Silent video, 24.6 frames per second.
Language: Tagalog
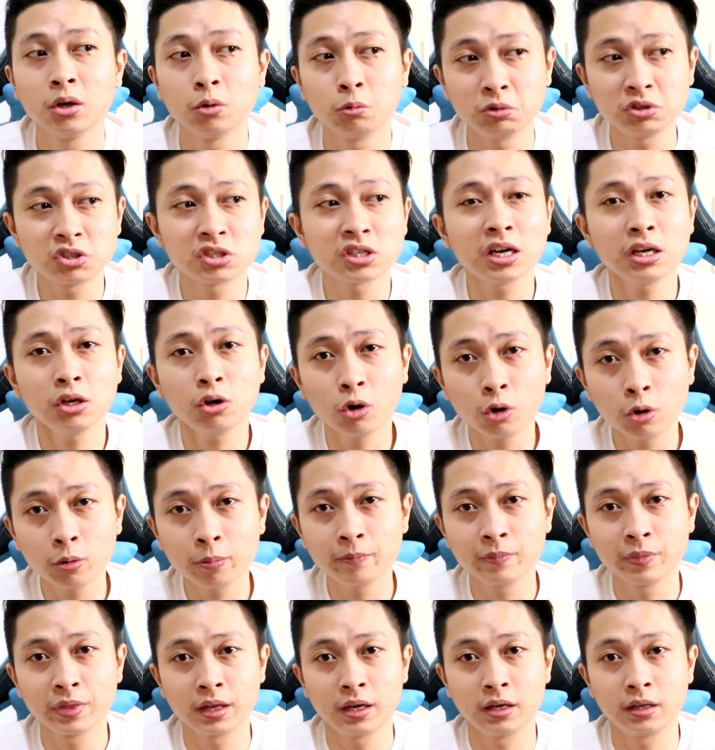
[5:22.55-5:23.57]
which I
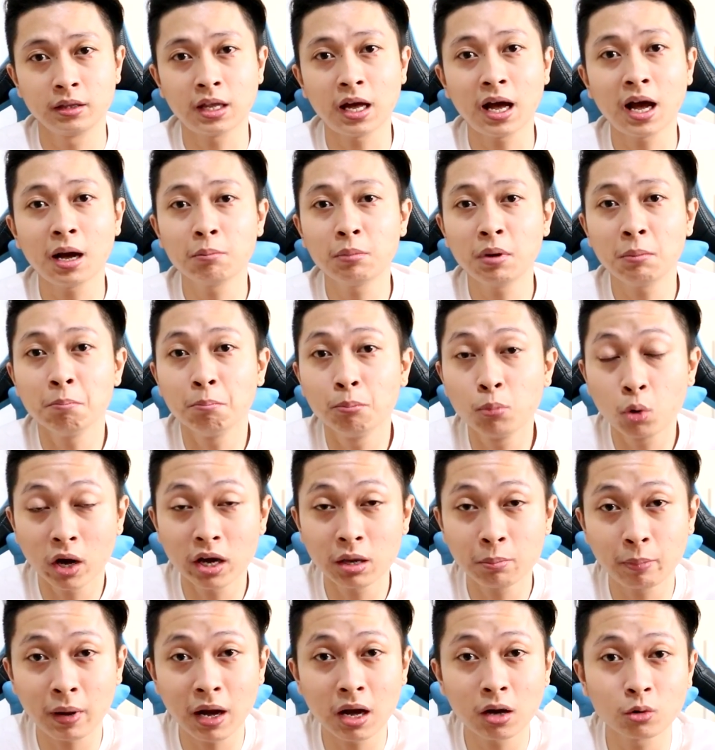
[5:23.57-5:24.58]
hope na habang
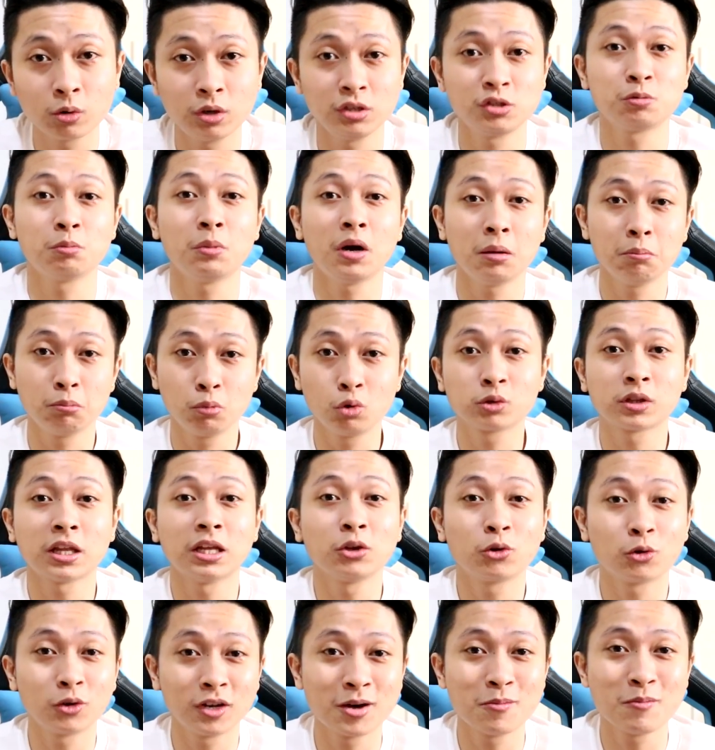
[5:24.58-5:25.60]
buhay pa ako is
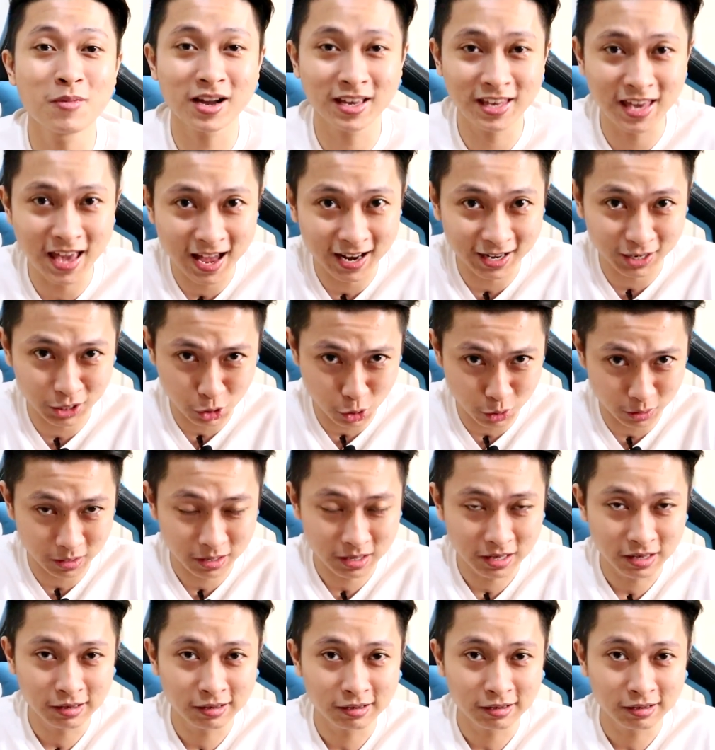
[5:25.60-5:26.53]
maabutan ko na mangyari yon